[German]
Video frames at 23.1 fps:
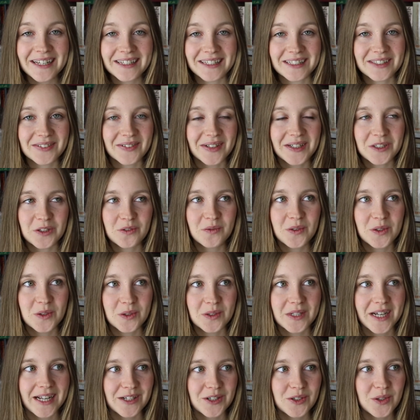Das fand ich irgendwie
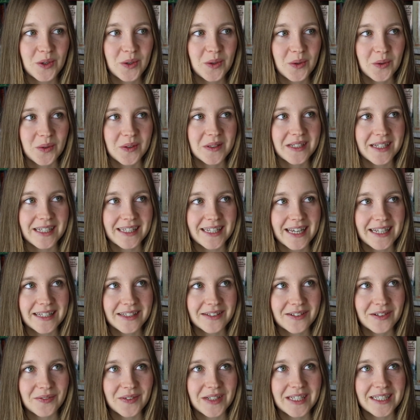total schön und ich hätte
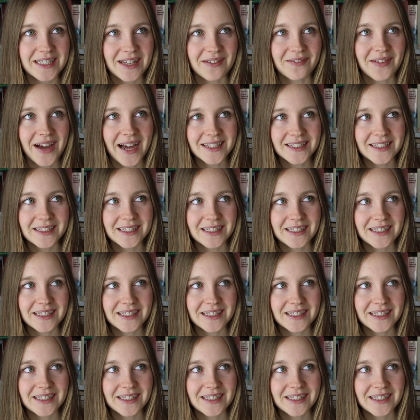irgendwie nicht erwartet,